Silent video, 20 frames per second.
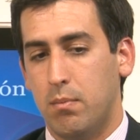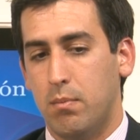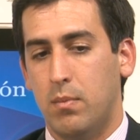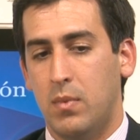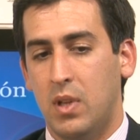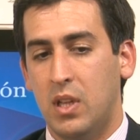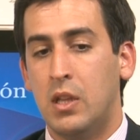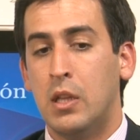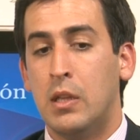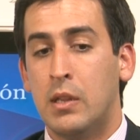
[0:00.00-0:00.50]

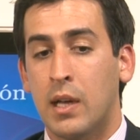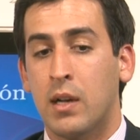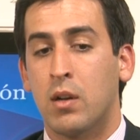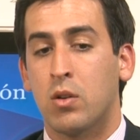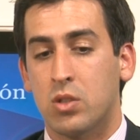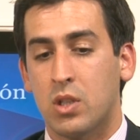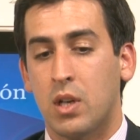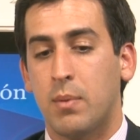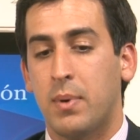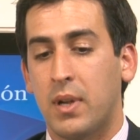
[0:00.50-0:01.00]
distintas
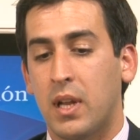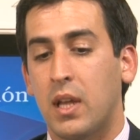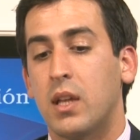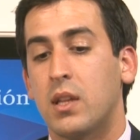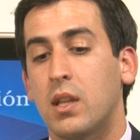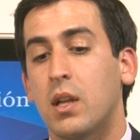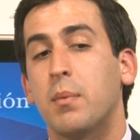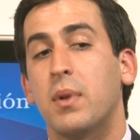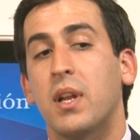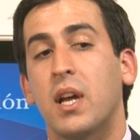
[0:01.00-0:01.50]
cosas para
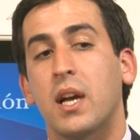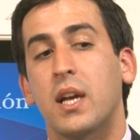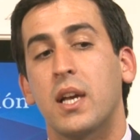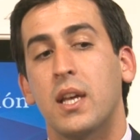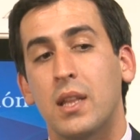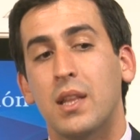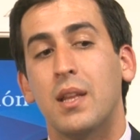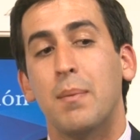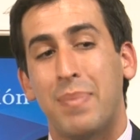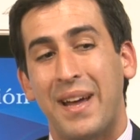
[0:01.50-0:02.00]
determinada
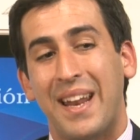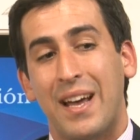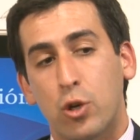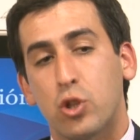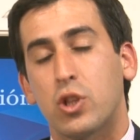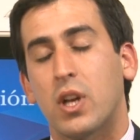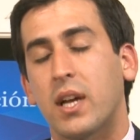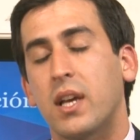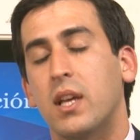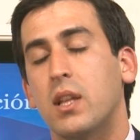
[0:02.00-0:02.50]
gente, para
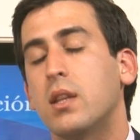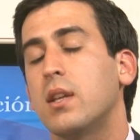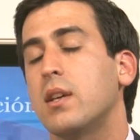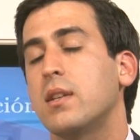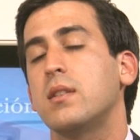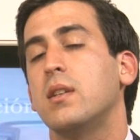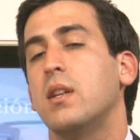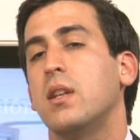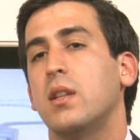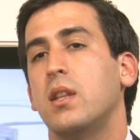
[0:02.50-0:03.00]
otra gente
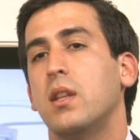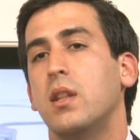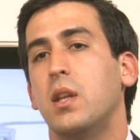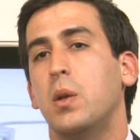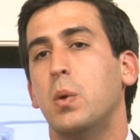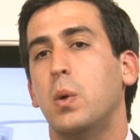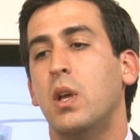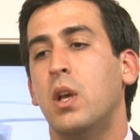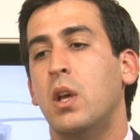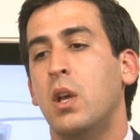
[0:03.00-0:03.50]
es
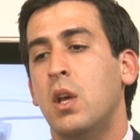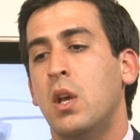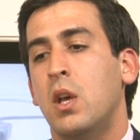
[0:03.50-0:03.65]
inentendible.